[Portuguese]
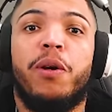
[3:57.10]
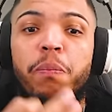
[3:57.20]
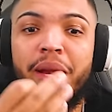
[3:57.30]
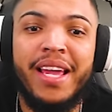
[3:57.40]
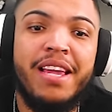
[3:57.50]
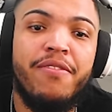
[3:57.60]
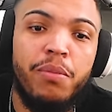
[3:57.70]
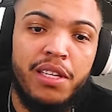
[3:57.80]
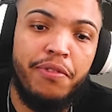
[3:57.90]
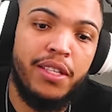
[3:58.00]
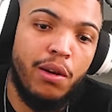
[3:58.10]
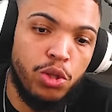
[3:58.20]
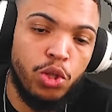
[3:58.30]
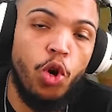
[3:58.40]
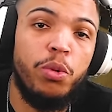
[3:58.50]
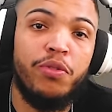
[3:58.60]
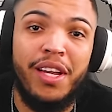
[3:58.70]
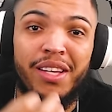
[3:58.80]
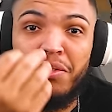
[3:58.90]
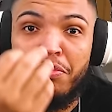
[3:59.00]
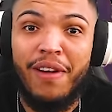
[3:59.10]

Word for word: para o play-in, vamos enfrentar os lobos valendo